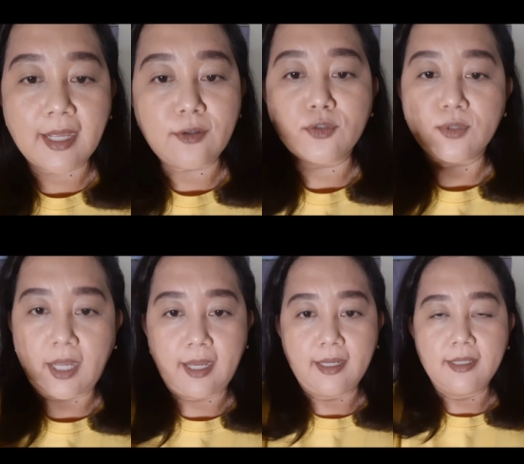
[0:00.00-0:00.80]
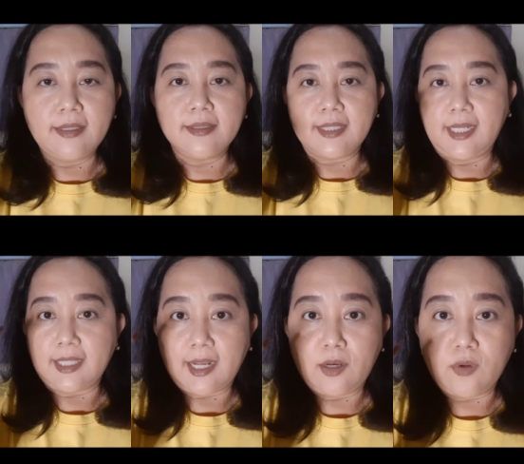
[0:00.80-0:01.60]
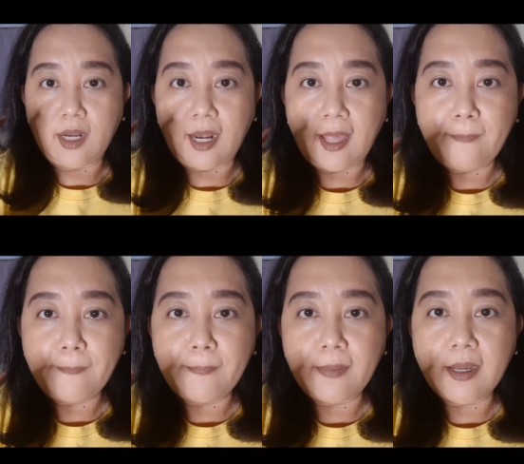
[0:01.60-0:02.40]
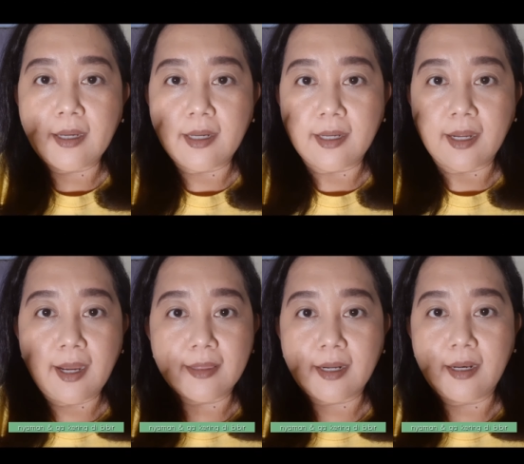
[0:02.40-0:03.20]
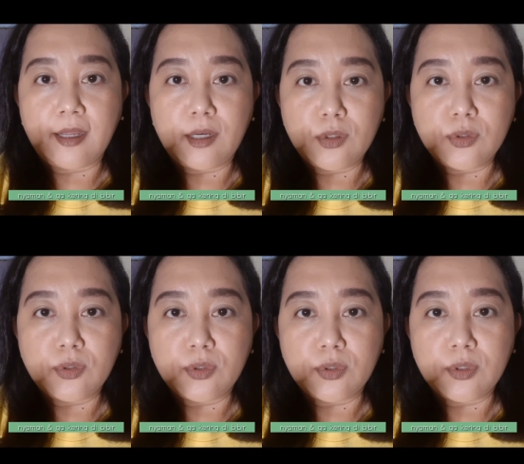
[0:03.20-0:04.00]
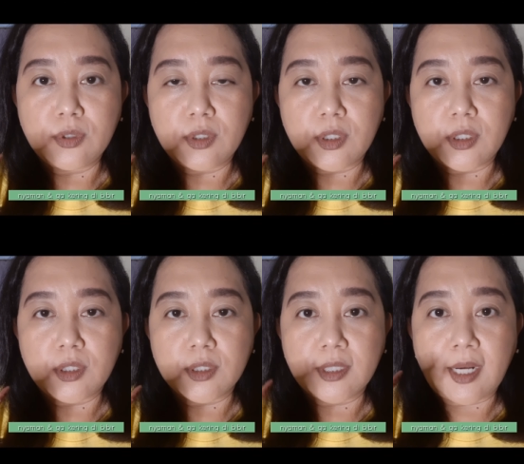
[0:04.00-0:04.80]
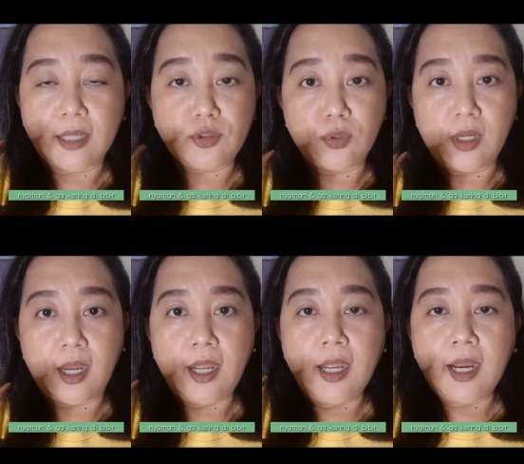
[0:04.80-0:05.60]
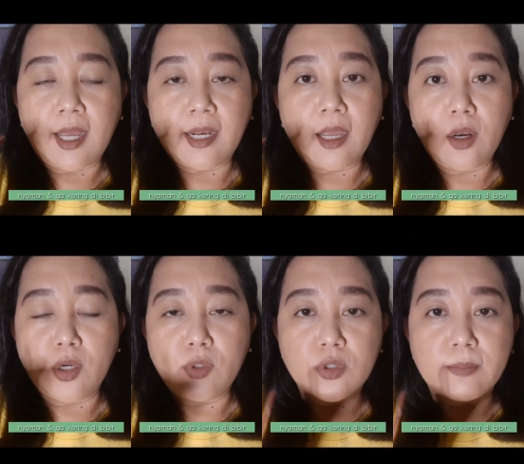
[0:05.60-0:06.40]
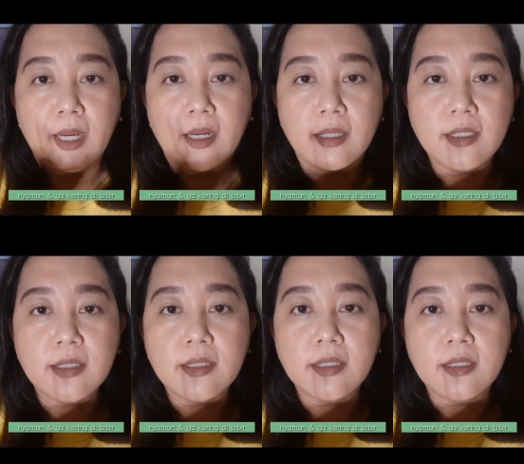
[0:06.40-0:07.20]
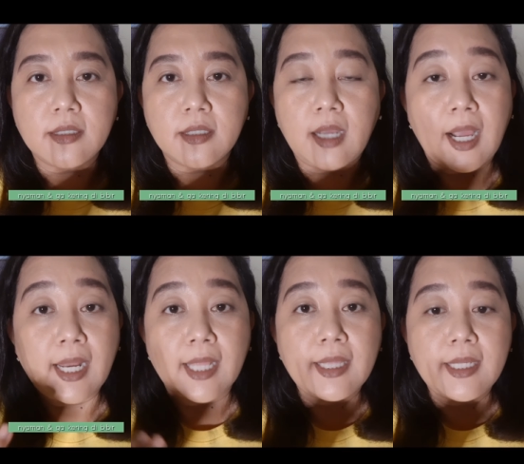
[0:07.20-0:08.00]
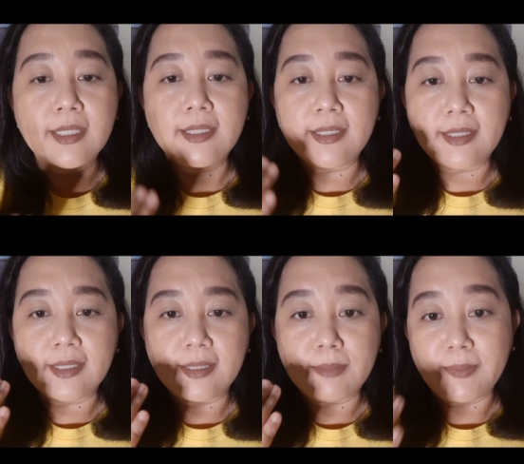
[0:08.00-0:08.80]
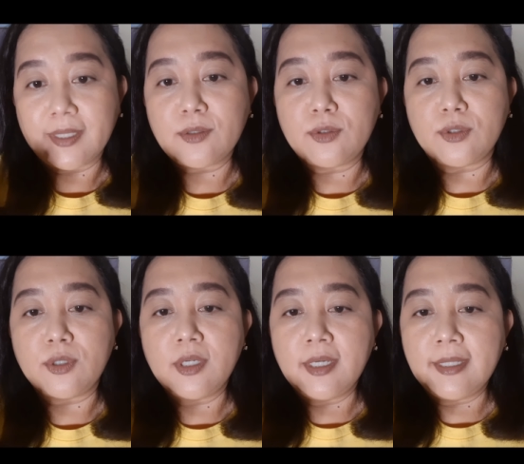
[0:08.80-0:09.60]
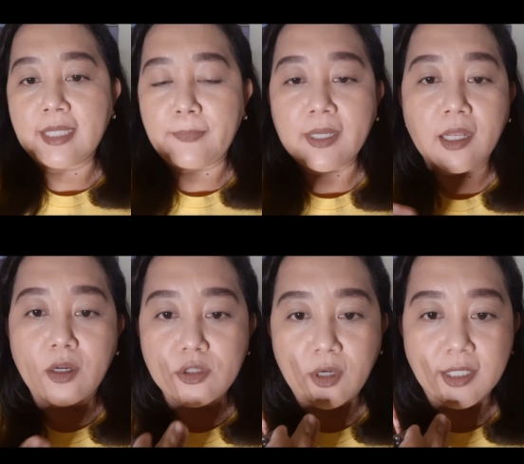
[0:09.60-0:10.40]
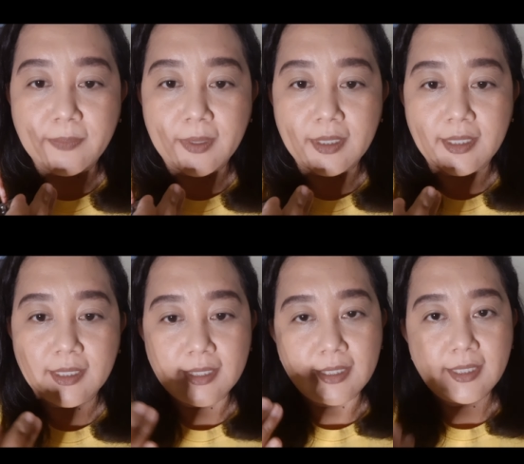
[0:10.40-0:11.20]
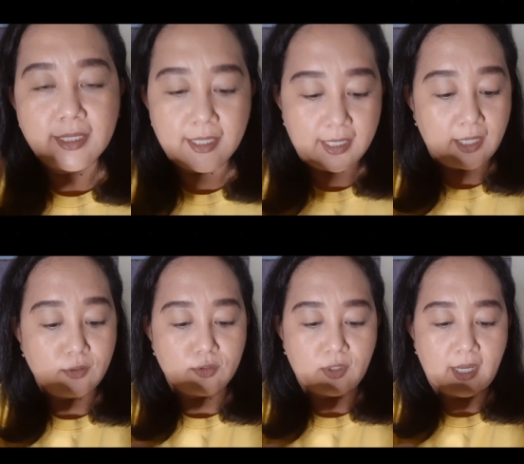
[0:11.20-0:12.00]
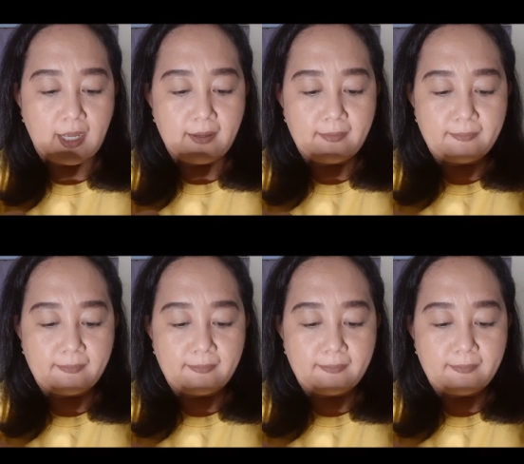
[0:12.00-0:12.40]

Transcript: aku suka tidak terlalu gelap eh, nggak terlalu terang juga karena kalau nude banget Eh, nggak kelihatan di bibirku tapi kalau coklat seperti ini aku suka